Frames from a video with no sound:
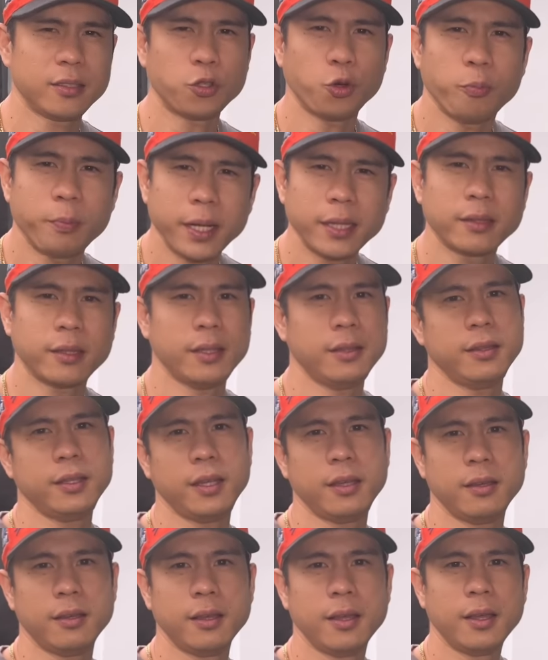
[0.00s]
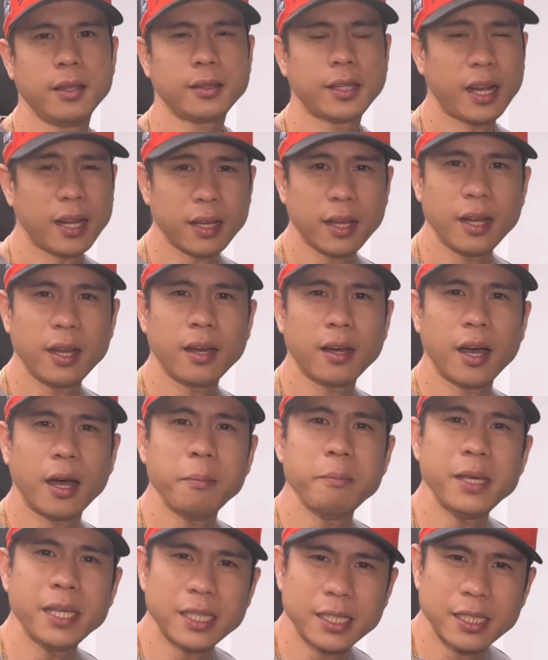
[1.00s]
Sobrang tindi. Talaga lang
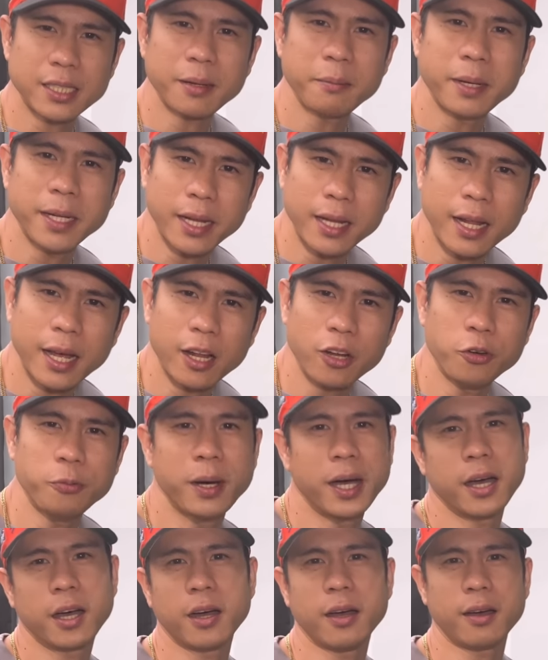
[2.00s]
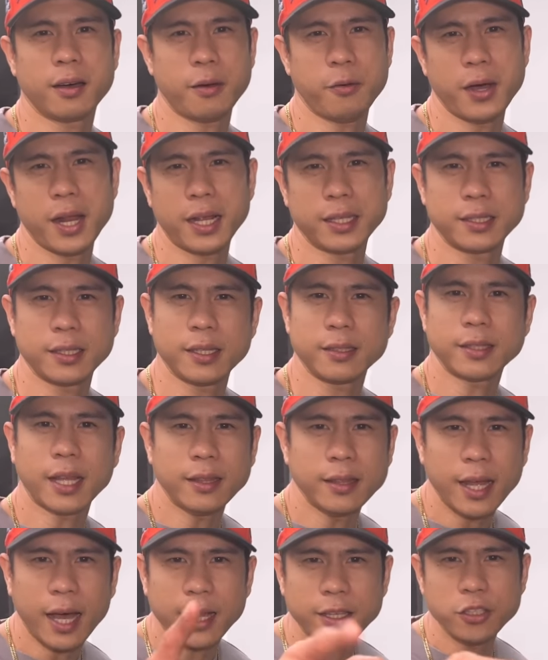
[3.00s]
ang misis ang mananalo, mga kamaras.
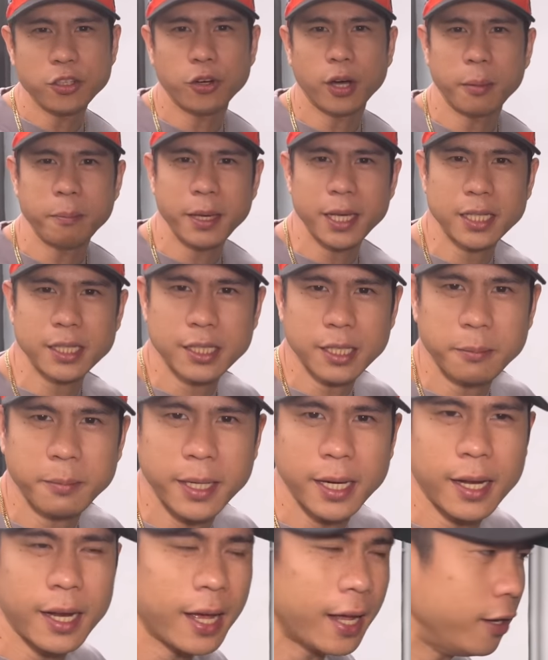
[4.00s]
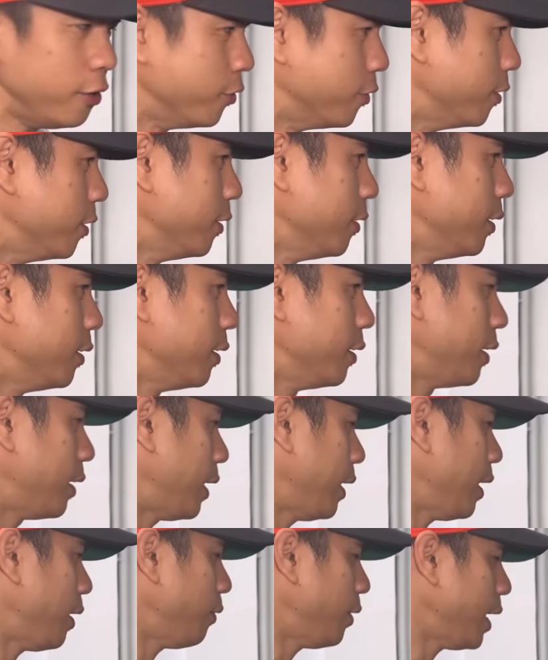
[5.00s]
Tandaan nyo, ang misis ang mananalo.
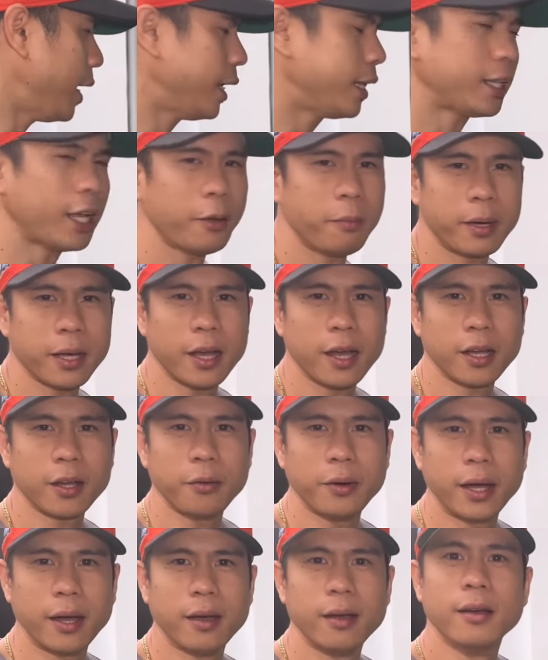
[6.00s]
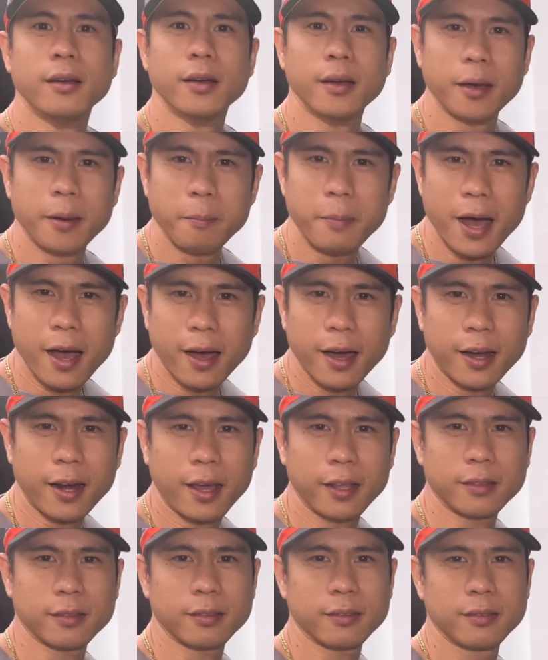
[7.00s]
Kaya wala na tayong magagawa.
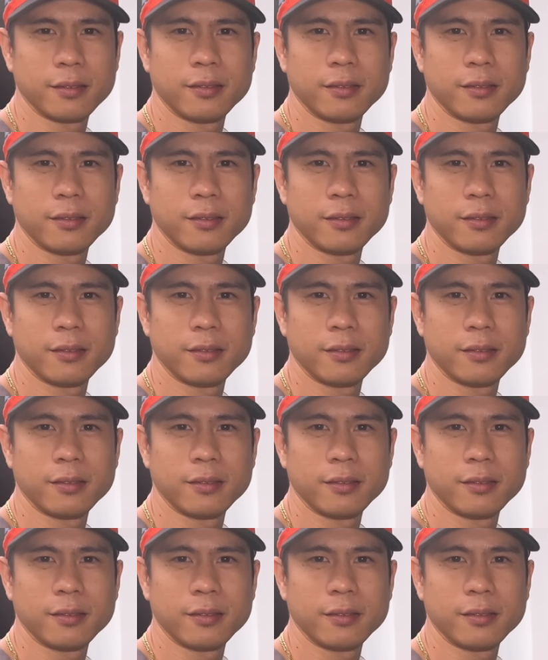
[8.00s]
Bakarat.